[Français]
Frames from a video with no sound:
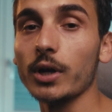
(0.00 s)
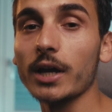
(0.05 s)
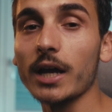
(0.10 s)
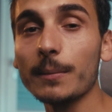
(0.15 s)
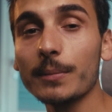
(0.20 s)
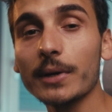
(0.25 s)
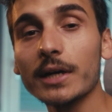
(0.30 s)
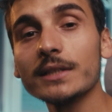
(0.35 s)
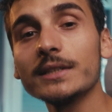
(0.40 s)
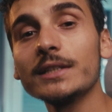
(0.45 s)
le
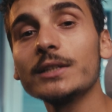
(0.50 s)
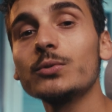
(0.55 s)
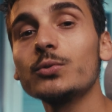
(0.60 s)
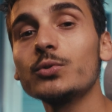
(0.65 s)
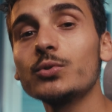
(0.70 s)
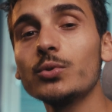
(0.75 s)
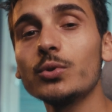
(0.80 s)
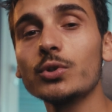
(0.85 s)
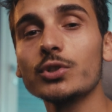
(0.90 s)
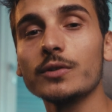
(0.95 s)
cas pratique
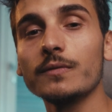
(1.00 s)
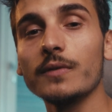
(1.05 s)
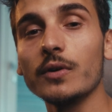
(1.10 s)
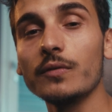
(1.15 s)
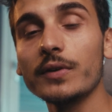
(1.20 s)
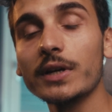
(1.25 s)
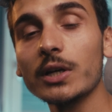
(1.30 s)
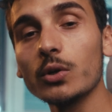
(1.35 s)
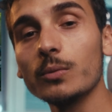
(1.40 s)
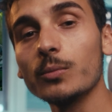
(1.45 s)
du jour, je vais
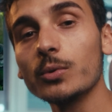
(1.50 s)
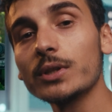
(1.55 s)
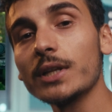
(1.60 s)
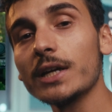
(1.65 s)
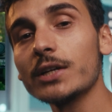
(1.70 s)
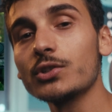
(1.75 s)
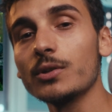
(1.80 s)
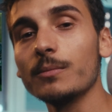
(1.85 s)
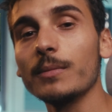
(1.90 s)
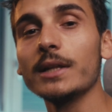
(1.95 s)
ouvrir le
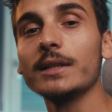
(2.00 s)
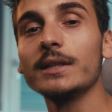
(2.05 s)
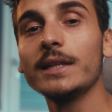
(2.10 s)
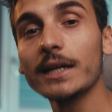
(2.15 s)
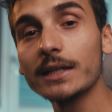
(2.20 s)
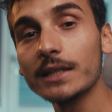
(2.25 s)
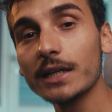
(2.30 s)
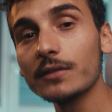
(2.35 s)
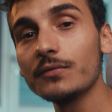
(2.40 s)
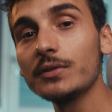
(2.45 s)
montage de ma
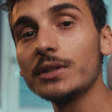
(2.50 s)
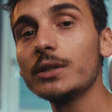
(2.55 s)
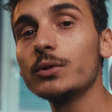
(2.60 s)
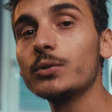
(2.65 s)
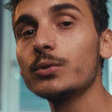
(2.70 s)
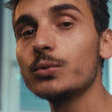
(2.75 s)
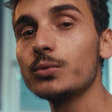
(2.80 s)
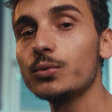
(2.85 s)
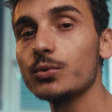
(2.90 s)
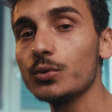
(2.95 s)
dernière
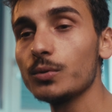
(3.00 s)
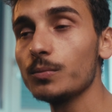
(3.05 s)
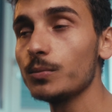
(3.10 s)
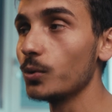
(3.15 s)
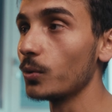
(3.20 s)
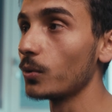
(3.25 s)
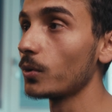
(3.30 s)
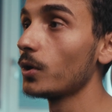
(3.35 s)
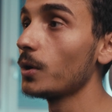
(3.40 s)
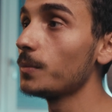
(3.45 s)
vidéo
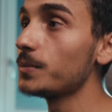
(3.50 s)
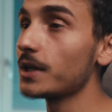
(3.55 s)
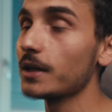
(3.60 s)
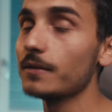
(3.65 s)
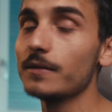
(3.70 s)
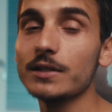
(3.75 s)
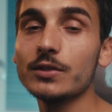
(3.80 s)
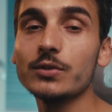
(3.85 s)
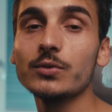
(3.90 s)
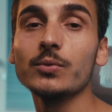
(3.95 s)
YouTube,
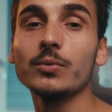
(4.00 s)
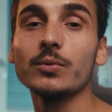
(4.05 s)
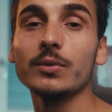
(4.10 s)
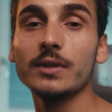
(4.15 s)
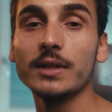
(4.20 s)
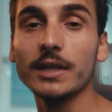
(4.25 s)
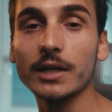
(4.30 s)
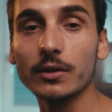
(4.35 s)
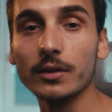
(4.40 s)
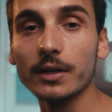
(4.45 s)
l'observation
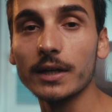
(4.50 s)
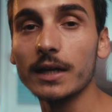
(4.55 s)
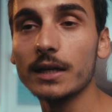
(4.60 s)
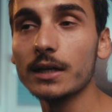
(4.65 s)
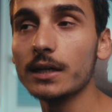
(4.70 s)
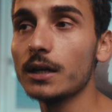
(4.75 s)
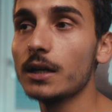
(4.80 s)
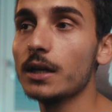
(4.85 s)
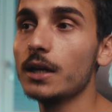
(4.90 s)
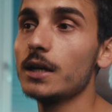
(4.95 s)
des
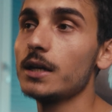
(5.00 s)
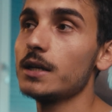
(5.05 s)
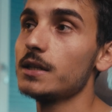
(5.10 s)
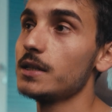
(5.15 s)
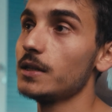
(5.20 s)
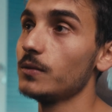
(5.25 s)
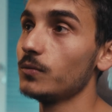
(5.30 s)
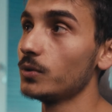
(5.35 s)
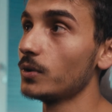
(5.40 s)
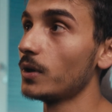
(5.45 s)
renards.
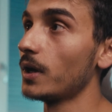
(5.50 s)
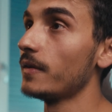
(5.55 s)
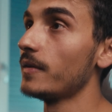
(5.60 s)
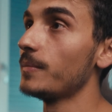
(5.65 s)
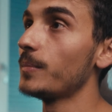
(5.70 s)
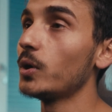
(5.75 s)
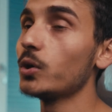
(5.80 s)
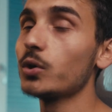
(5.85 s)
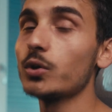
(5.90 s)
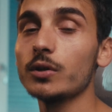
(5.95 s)
Si vous ne l'avez
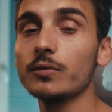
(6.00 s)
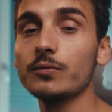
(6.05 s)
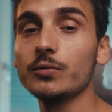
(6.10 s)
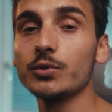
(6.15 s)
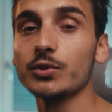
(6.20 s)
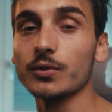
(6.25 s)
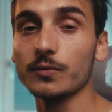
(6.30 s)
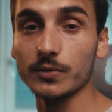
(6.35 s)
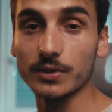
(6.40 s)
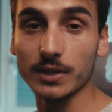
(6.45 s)
pas encore
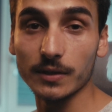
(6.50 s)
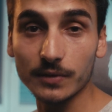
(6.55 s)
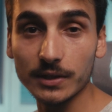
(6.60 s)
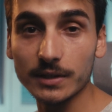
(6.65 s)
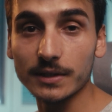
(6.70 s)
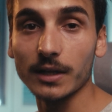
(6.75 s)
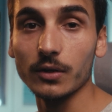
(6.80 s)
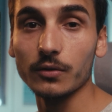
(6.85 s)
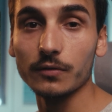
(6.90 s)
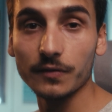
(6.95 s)
vue, je vous
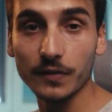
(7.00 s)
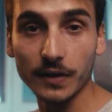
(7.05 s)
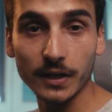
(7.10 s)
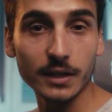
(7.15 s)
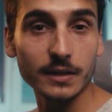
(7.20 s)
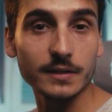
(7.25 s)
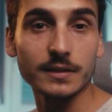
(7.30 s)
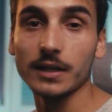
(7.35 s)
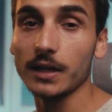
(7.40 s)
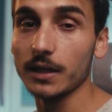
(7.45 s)
invite à le
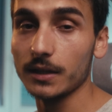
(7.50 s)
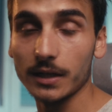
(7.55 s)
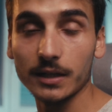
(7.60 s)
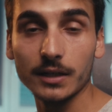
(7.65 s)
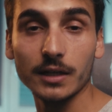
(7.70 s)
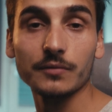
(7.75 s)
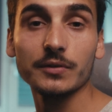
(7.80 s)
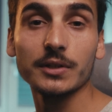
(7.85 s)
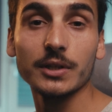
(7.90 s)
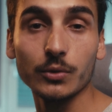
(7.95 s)
faire, c'est la
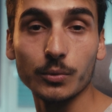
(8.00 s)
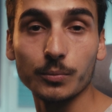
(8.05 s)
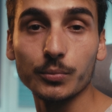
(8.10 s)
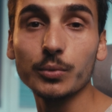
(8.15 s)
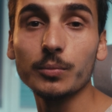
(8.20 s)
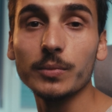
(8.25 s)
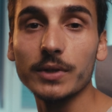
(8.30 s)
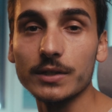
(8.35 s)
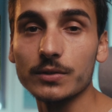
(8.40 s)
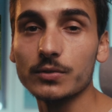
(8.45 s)
dernière vidéo
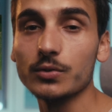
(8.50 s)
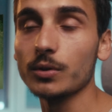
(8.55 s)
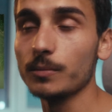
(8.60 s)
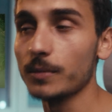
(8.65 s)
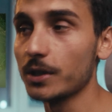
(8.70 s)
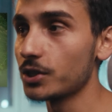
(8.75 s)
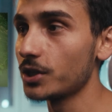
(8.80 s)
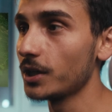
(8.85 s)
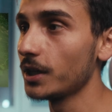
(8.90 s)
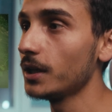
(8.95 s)
publiée sur
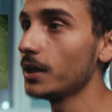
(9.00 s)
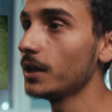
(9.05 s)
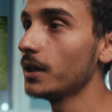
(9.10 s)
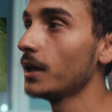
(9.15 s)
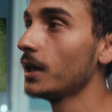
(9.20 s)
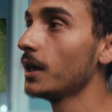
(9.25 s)
ma chaîne.